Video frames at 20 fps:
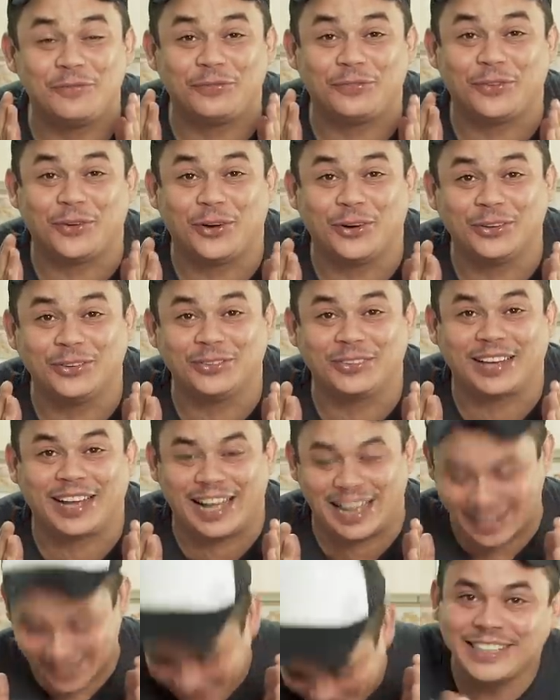fundo,
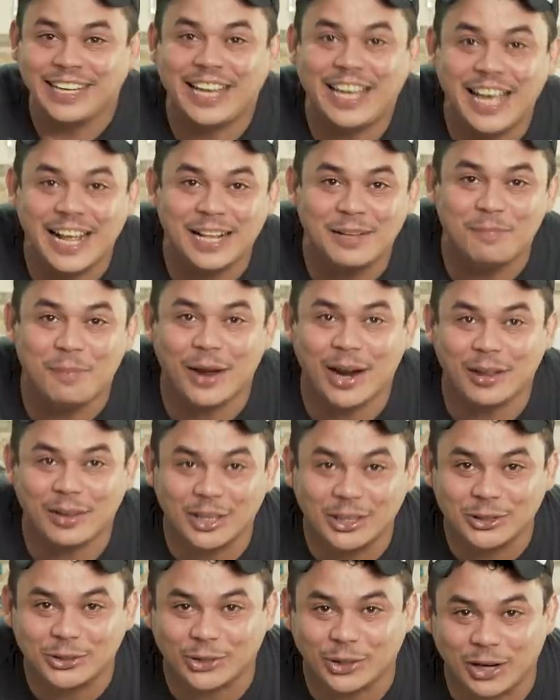cara. Seguinte, moral
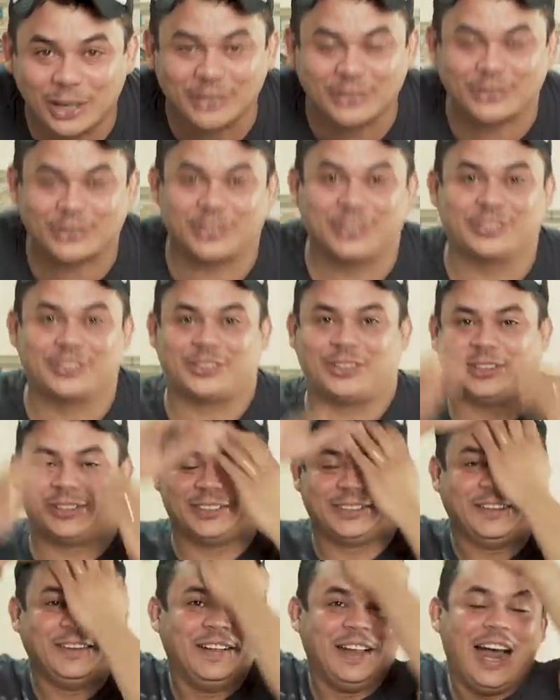da história, senhoras e
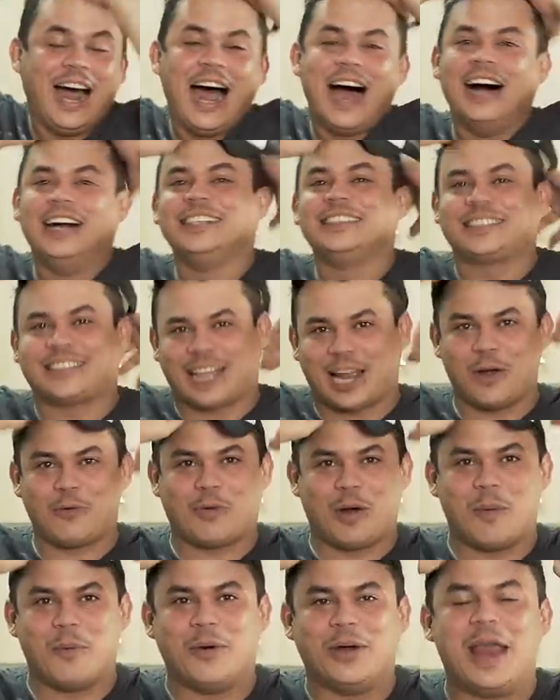senhores. Antes de sair
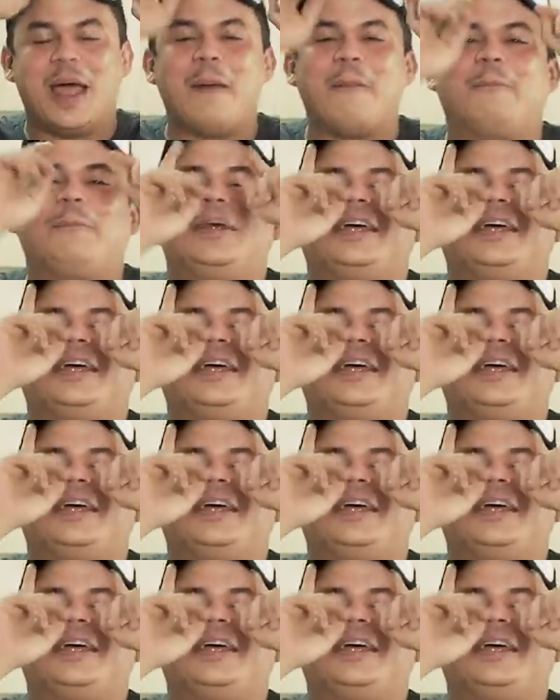com a mulher,